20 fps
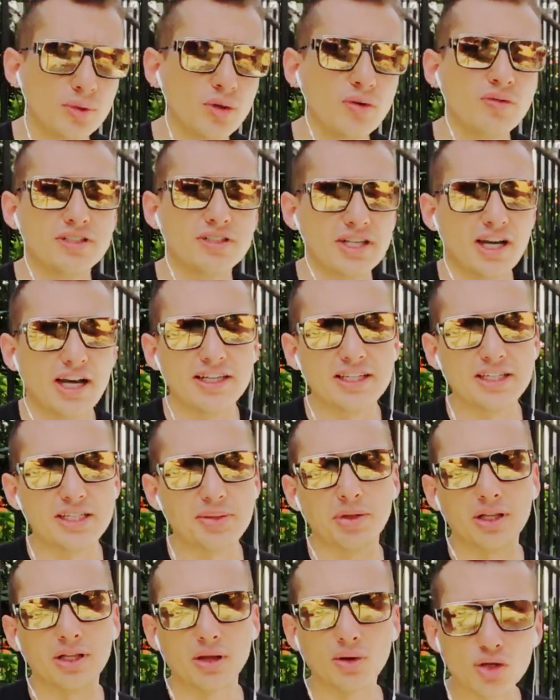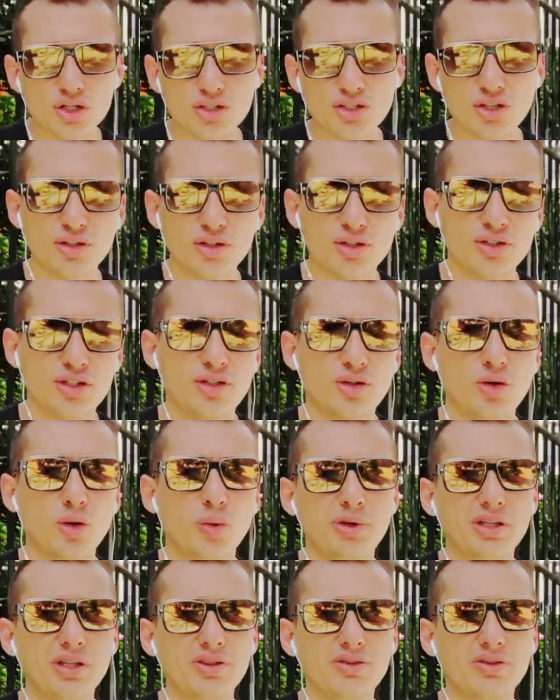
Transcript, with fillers: ну, вы захотите подороже что-то здесь купить,